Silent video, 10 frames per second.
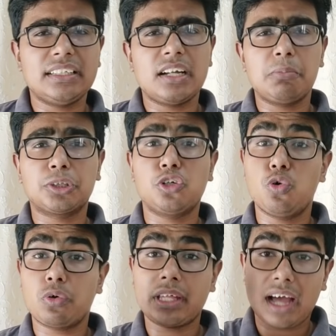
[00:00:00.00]
99 परसेंट
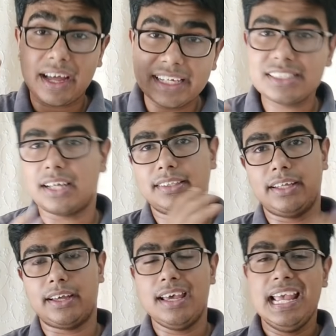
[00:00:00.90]
लोगों की आ ही
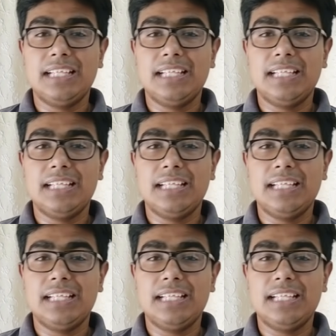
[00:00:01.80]
जाती है